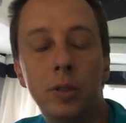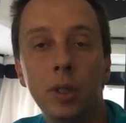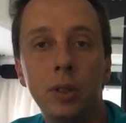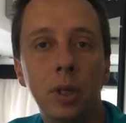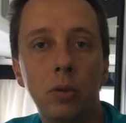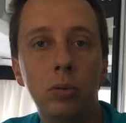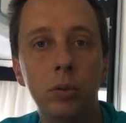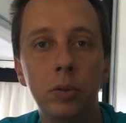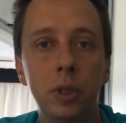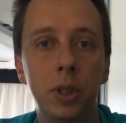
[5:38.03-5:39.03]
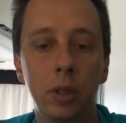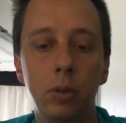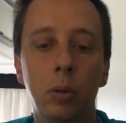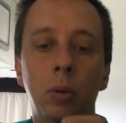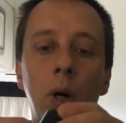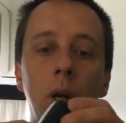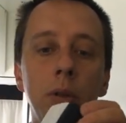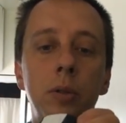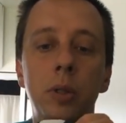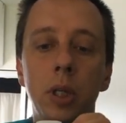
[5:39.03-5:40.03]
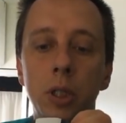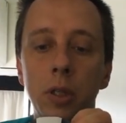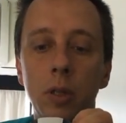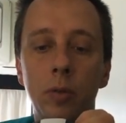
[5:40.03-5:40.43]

Et ça, coûte une dizaine d'euros. Alors ceux qui achètent des